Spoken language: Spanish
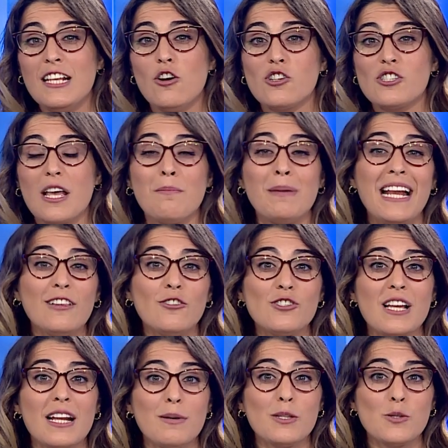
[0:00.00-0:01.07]
y los
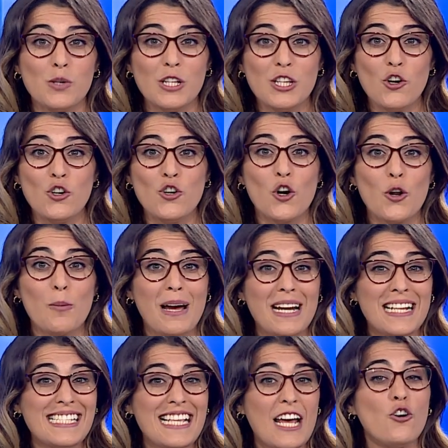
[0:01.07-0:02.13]
Emiratos Árabes Unidos
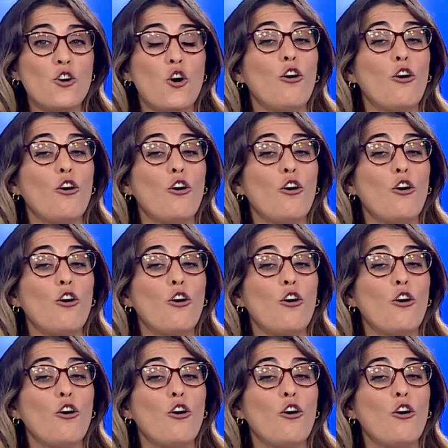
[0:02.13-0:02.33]
normalizaron